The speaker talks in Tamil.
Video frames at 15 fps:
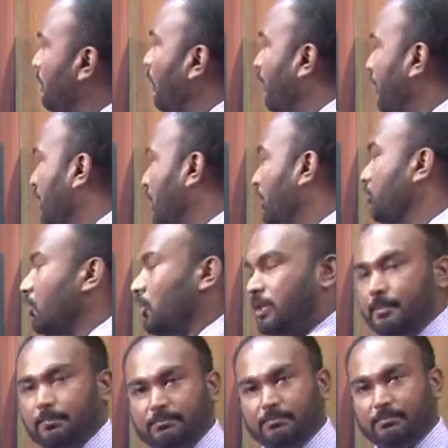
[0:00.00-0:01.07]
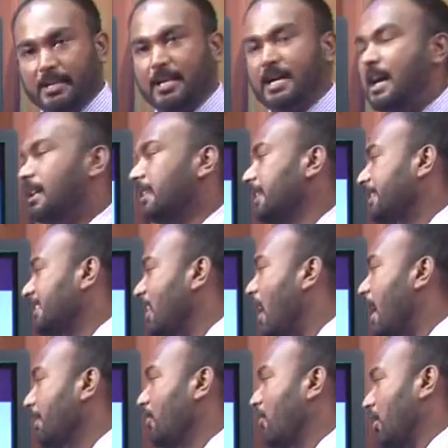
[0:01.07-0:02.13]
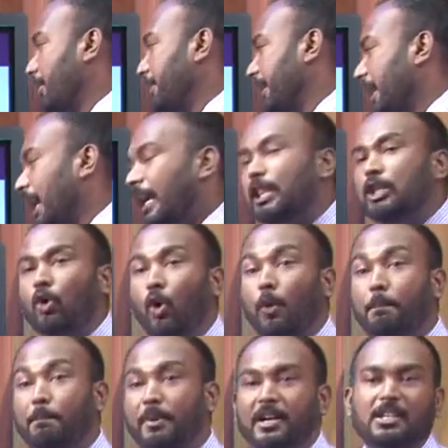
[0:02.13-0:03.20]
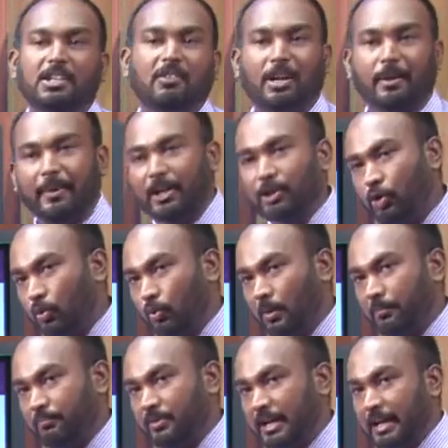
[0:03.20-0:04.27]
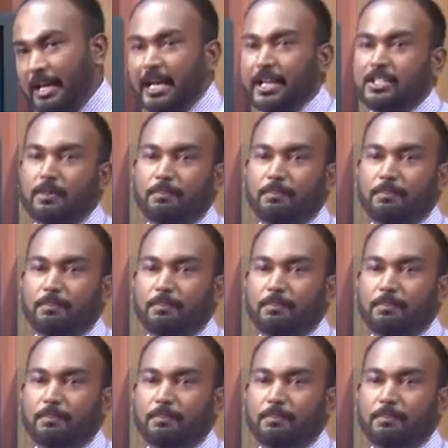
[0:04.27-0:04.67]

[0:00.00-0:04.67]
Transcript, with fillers: பவர்ட்டி என்று சொல்கிறோம் ரெண்டாவது சார்பு வறுமை அல்லது ஒப்பீட்டு வறுமை என்று சொல்லுவோம் ரிலேட்டிவ்